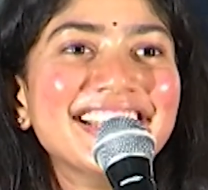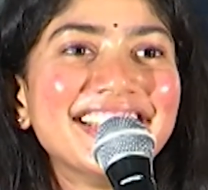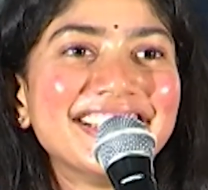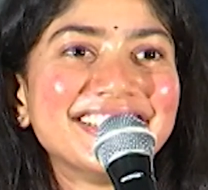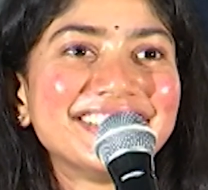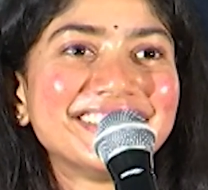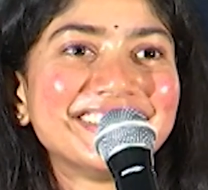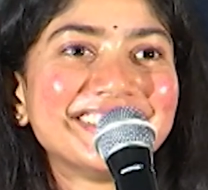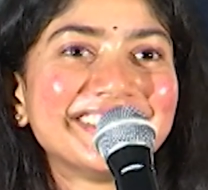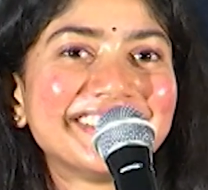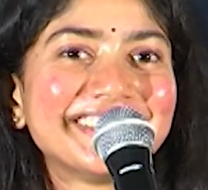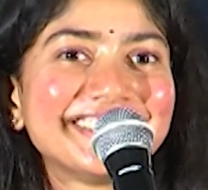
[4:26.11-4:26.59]

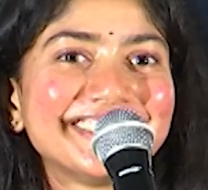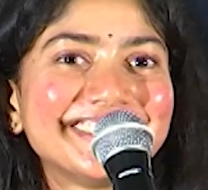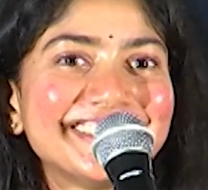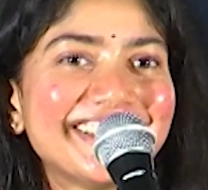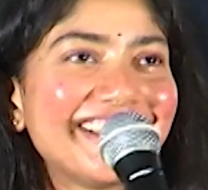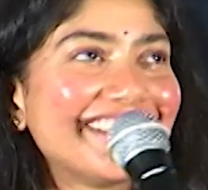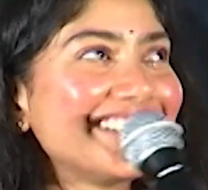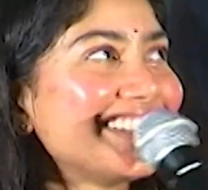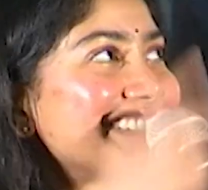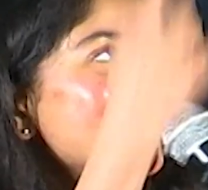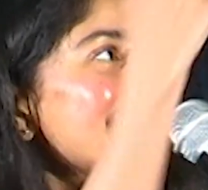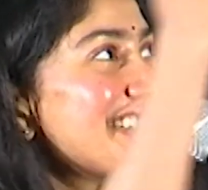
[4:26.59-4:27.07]
అండ్
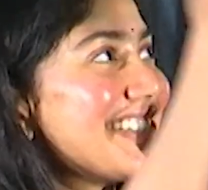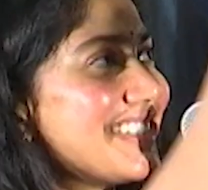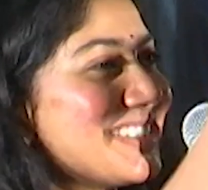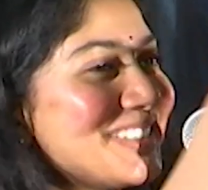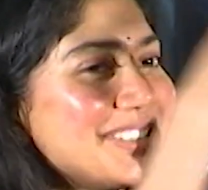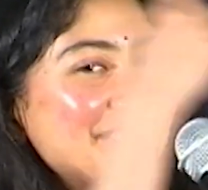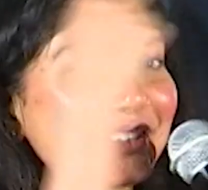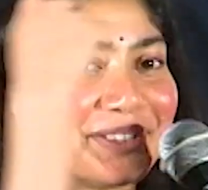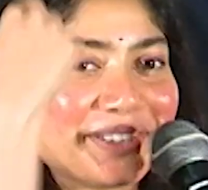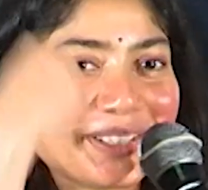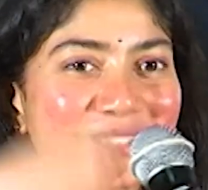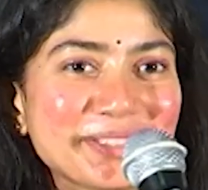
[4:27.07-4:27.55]
రానా uh, గారి
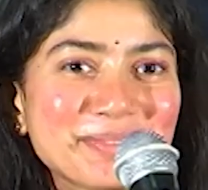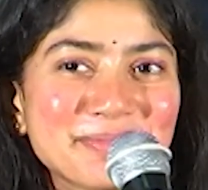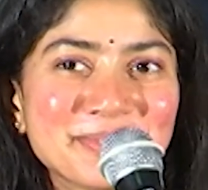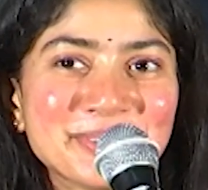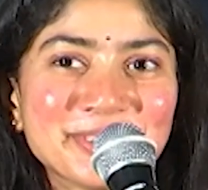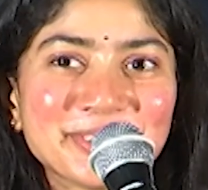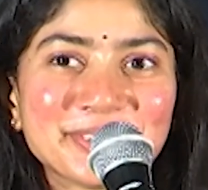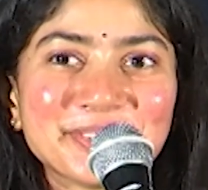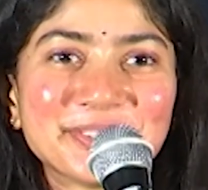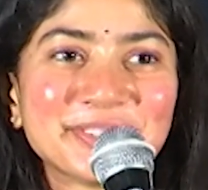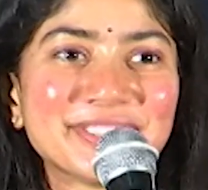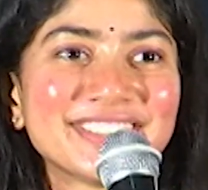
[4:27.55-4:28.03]

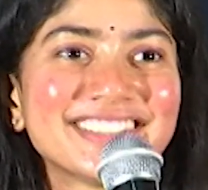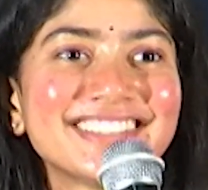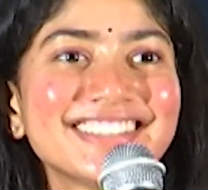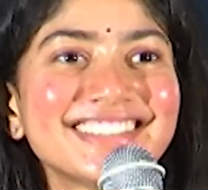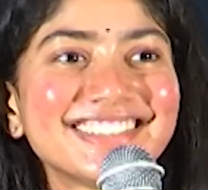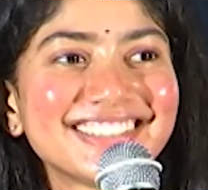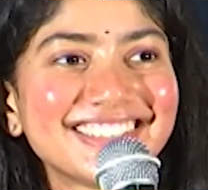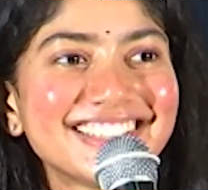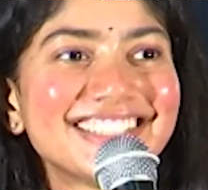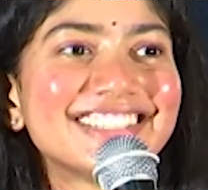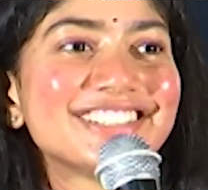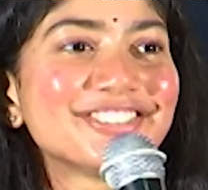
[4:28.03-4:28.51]
తరఫున కూడా
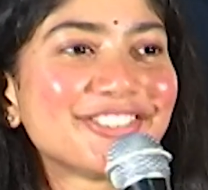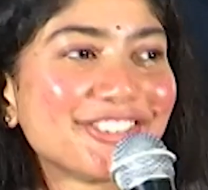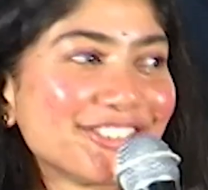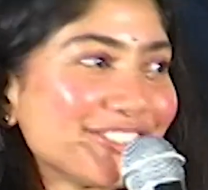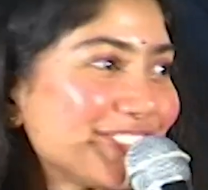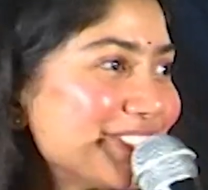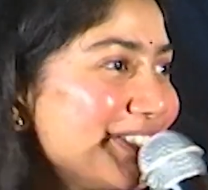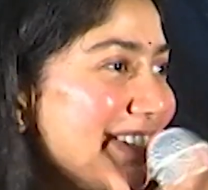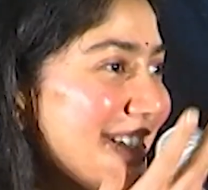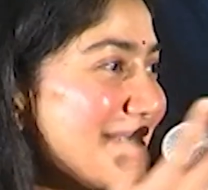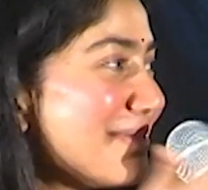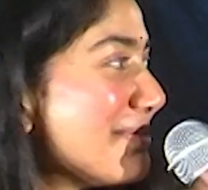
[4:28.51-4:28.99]
హీఈస్
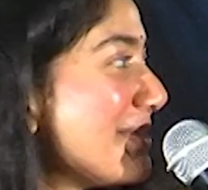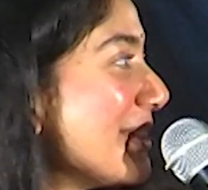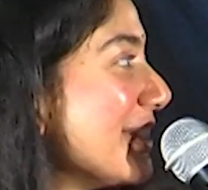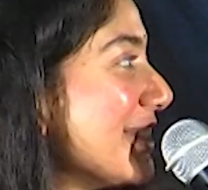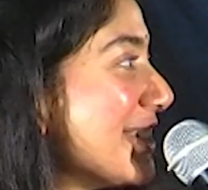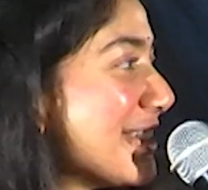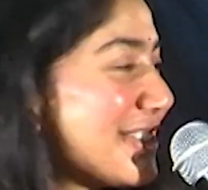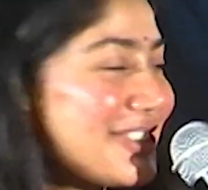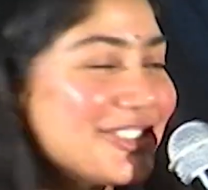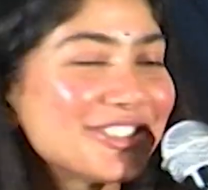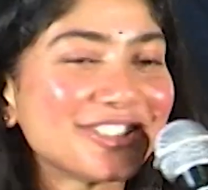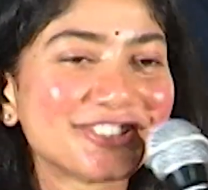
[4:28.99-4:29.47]
ఆల్సో ఐఎమ్
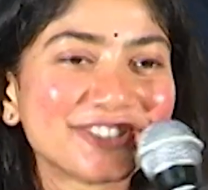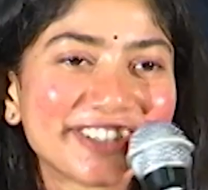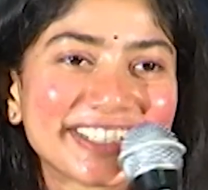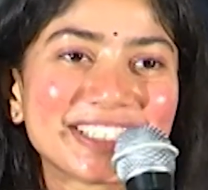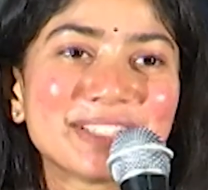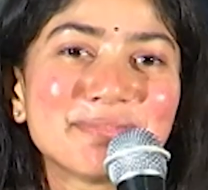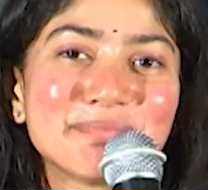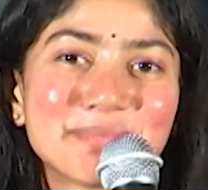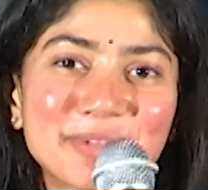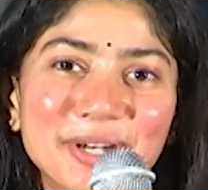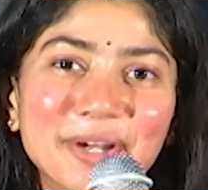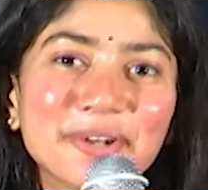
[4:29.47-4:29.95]
ప్రిటిష్
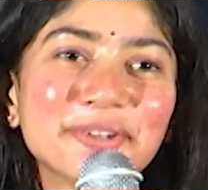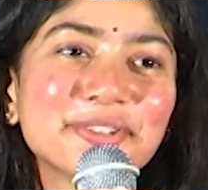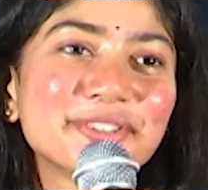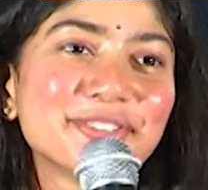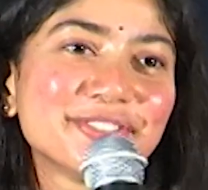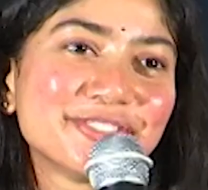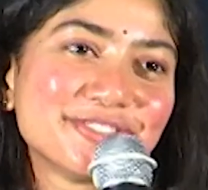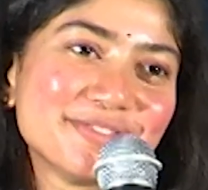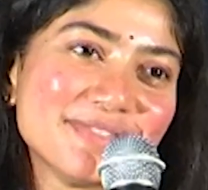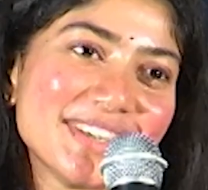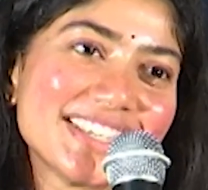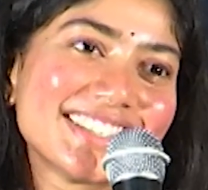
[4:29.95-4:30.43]
వెరీ ప్రౌడ్
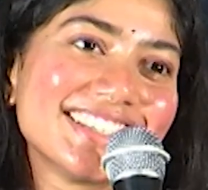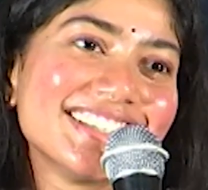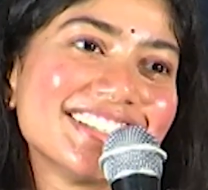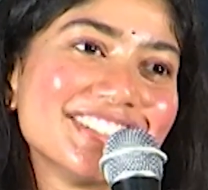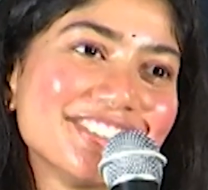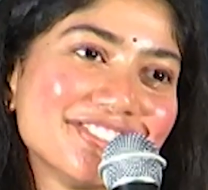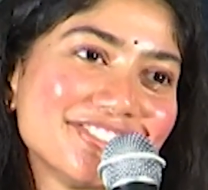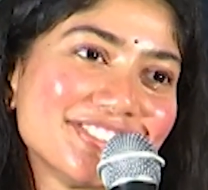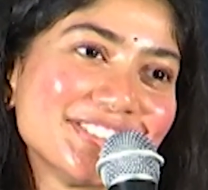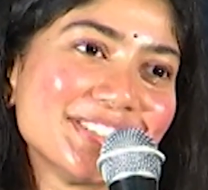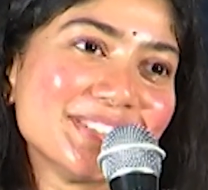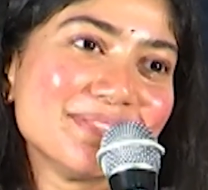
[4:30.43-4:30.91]
ఆఫ్
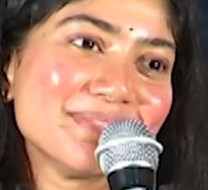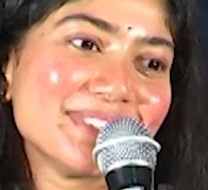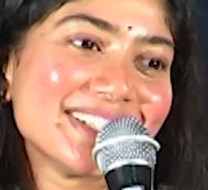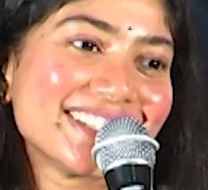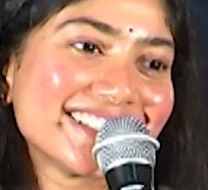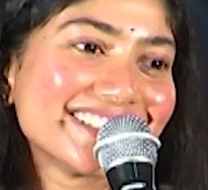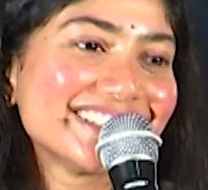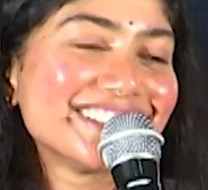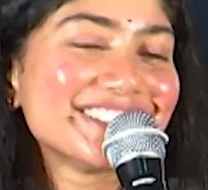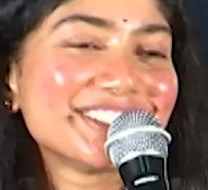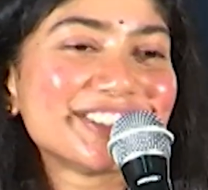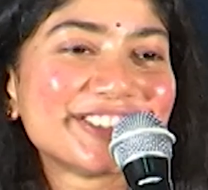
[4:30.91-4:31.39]
మేకింగ్ అ ఫిలిం
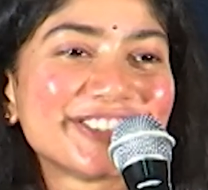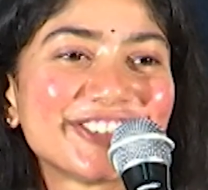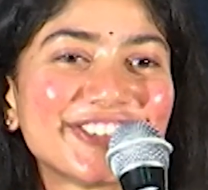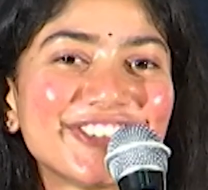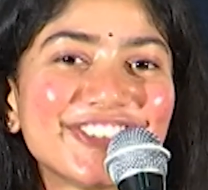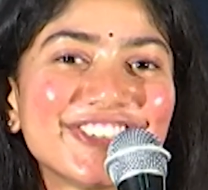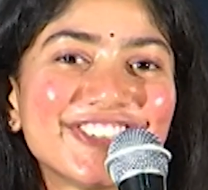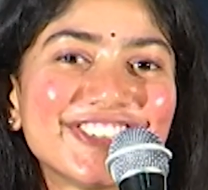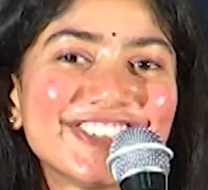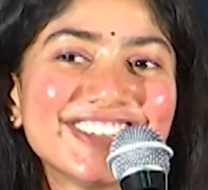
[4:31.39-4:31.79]
లైక్ దిస్ సో